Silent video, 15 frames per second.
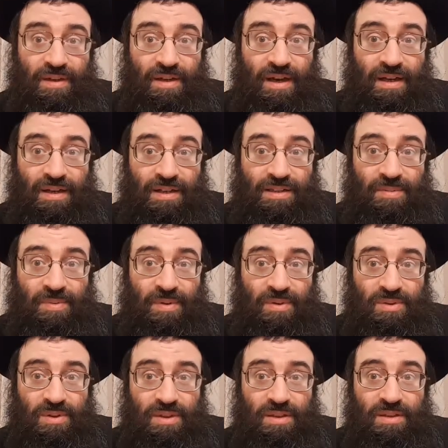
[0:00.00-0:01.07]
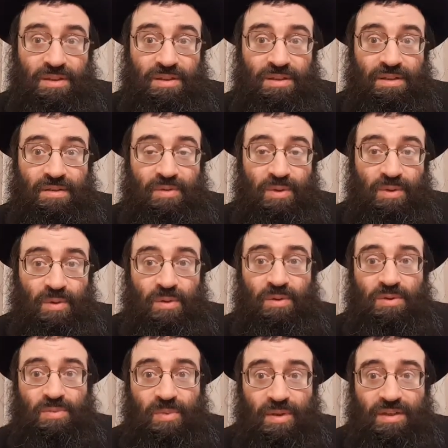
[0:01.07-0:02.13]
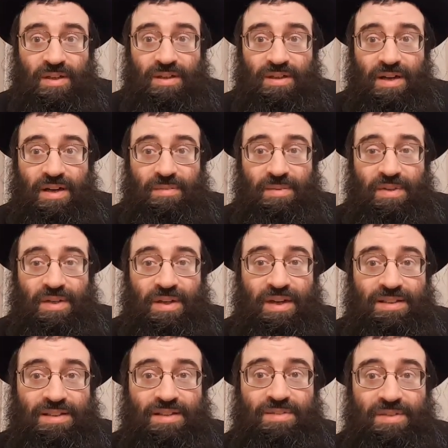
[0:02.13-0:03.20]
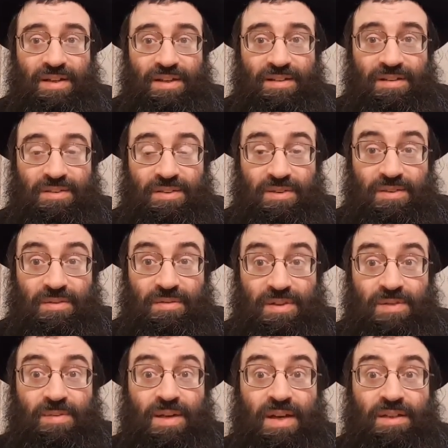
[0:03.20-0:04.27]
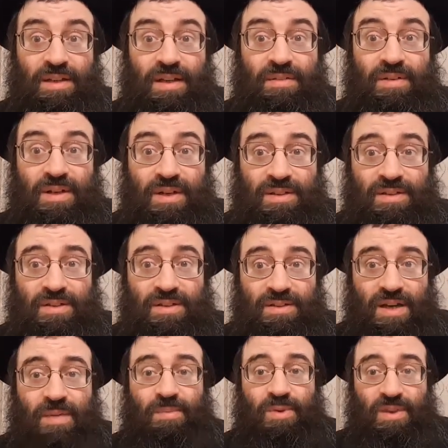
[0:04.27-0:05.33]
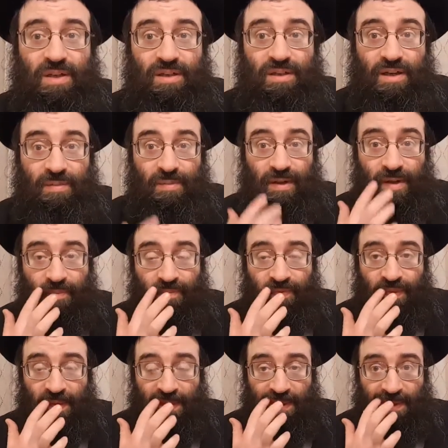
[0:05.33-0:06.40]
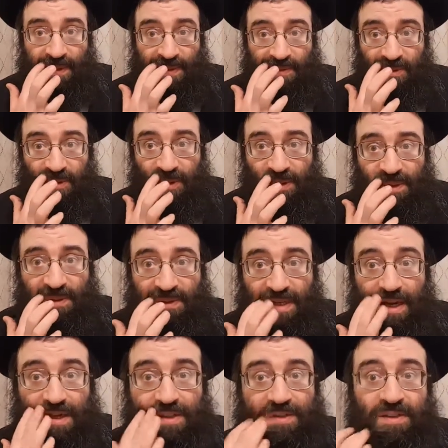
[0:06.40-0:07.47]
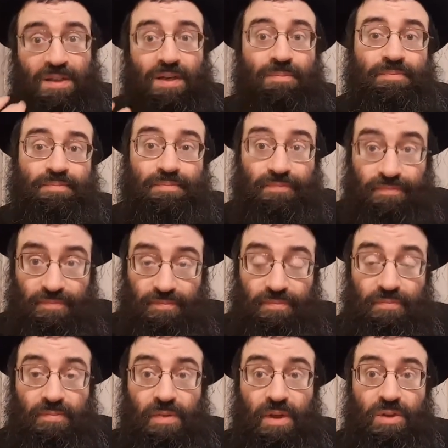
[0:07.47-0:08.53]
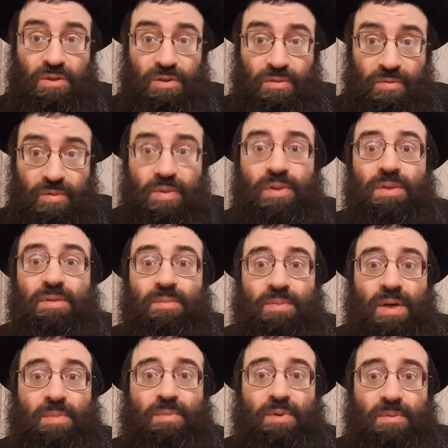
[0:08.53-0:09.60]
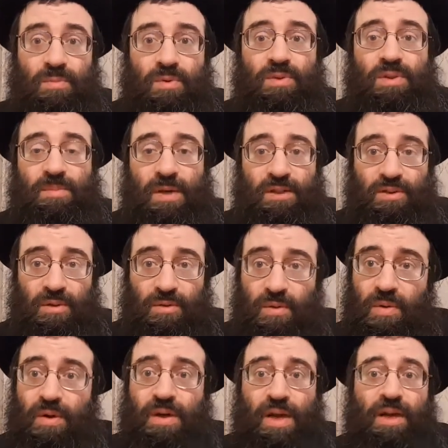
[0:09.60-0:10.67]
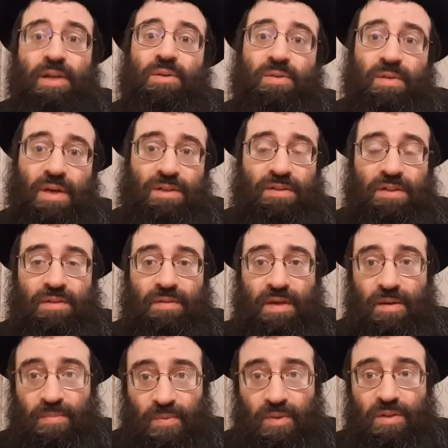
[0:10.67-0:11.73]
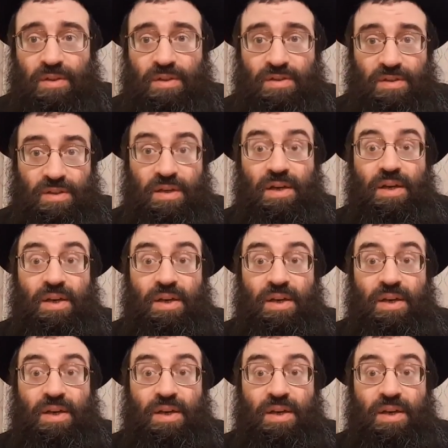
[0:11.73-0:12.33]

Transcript: она теперь уже на его Тору смотрит как бы негативно. Что, видимо, когда она выходила замуж, она так была настроена, идеалистка, что вот, у меня будет муж, занимающийся Торой, я готова ради этого работать и